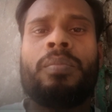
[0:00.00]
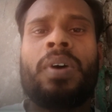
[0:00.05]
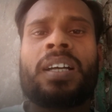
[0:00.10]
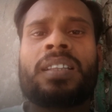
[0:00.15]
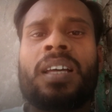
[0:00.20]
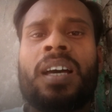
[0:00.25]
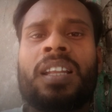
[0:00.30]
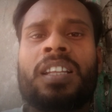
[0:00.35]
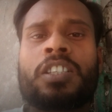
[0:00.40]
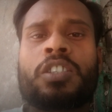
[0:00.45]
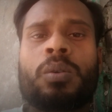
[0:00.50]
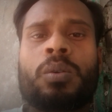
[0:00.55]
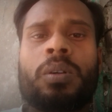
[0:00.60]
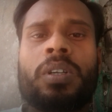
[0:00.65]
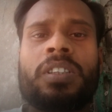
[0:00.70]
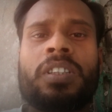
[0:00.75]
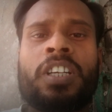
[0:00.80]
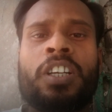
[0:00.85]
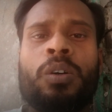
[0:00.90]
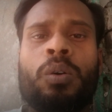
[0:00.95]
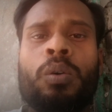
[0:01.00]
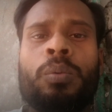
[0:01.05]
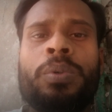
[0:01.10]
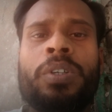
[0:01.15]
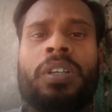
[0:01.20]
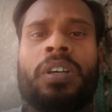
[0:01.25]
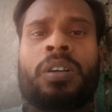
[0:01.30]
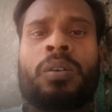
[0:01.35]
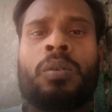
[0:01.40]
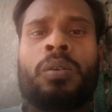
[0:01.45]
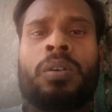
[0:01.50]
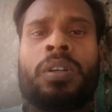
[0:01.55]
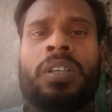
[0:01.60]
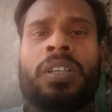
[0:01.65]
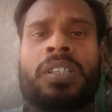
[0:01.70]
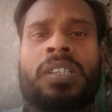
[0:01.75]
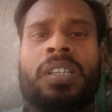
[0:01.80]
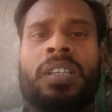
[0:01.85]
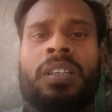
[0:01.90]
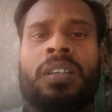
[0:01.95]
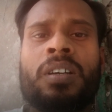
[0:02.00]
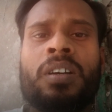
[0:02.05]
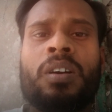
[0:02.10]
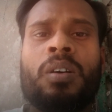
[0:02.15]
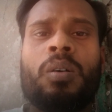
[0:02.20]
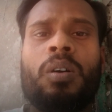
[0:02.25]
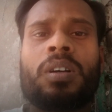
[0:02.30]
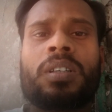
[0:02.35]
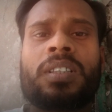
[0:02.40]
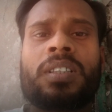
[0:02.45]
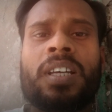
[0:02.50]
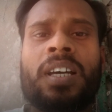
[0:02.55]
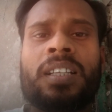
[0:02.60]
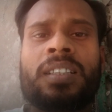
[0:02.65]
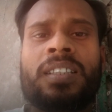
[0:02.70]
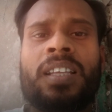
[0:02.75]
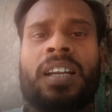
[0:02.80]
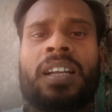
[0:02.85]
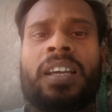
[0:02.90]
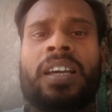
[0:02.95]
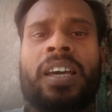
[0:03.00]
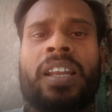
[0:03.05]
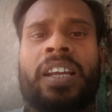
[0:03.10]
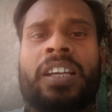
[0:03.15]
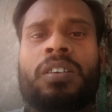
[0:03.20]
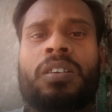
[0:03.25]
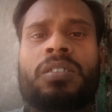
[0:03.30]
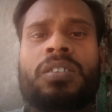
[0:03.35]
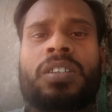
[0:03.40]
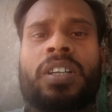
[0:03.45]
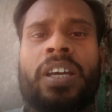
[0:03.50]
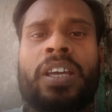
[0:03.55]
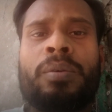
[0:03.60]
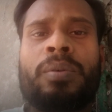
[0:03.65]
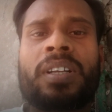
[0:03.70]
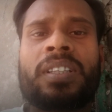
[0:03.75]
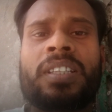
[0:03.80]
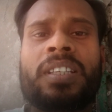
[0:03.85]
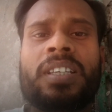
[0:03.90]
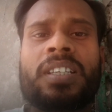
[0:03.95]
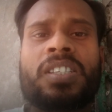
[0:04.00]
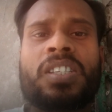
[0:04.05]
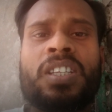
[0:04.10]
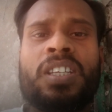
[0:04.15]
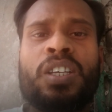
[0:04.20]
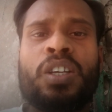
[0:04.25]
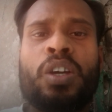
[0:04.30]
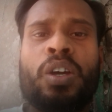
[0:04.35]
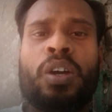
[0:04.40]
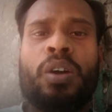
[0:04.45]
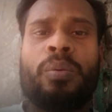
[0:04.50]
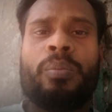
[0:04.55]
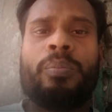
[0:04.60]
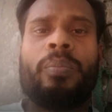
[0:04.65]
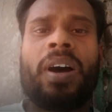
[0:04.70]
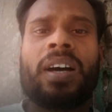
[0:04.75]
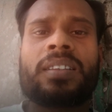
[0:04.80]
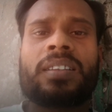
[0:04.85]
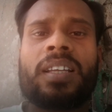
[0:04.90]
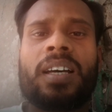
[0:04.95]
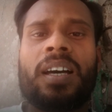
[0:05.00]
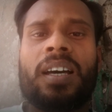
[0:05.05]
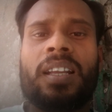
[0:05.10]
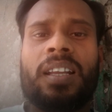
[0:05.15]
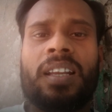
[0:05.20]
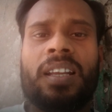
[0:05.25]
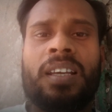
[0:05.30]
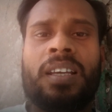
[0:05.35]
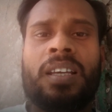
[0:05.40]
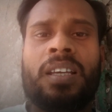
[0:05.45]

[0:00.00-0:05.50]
মাতাল চরিত্রে অভিনয় করিয়েছি অর্থাৎ তার ক্যারেক্টারটা এবার দিয়েছি মাতাল